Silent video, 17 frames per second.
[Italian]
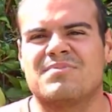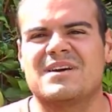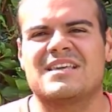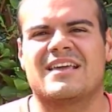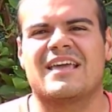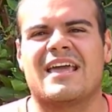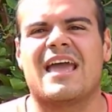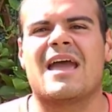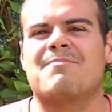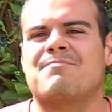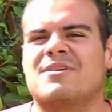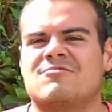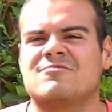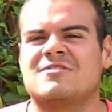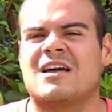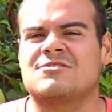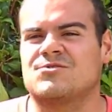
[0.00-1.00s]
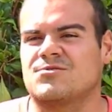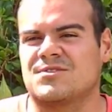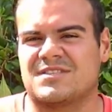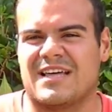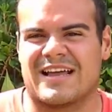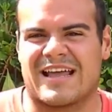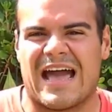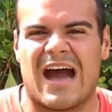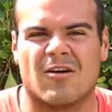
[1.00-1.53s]
Perché è per una
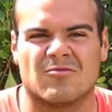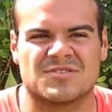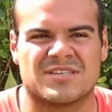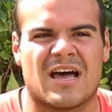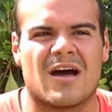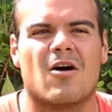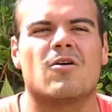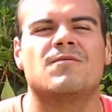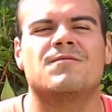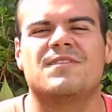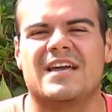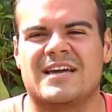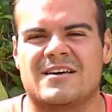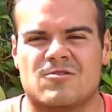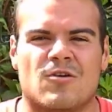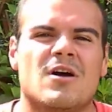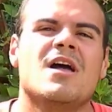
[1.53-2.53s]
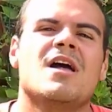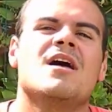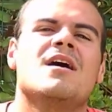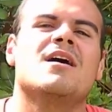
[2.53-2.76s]
giusta causa ovvero